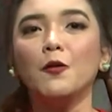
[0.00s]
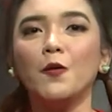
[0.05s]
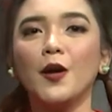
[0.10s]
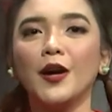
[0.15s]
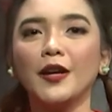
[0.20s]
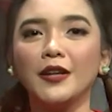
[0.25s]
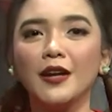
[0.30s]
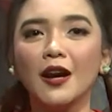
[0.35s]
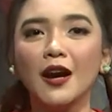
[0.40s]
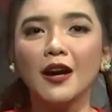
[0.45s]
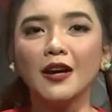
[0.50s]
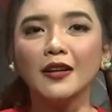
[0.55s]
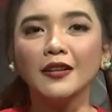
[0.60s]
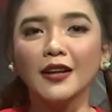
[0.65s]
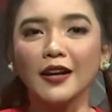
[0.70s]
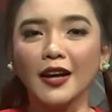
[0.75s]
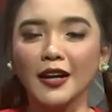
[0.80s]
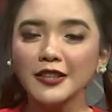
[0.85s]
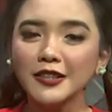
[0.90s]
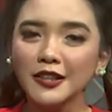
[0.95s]

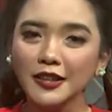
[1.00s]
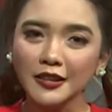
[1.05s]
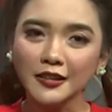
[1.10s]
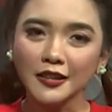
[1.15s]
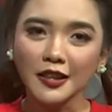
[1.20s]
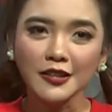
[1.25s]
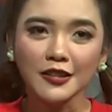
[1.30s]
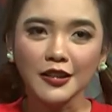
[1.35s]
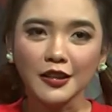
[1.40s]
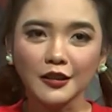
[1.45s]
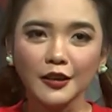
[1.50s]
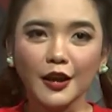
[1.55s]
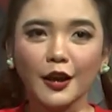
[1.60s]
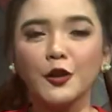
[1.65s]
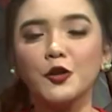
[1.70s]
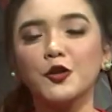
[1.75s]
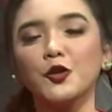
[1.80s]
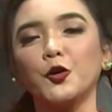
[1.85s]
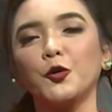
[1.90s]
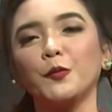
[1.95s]
wayang dengan cerita-cerita
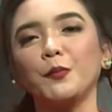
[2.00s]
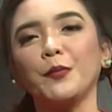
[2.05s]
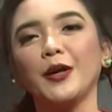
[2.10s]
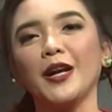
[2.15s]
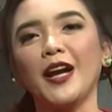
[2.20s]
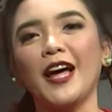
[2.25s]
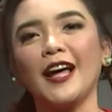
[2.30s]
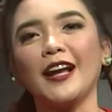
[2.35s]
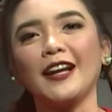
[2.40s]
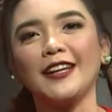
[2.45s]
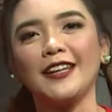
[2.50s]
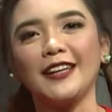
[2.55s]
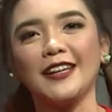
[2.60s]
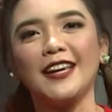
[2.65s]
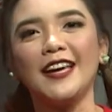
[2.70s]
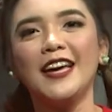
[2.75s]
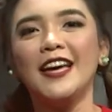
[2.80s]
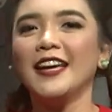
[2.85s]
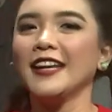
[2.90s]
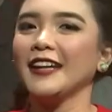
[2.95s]
yang cukup menarik.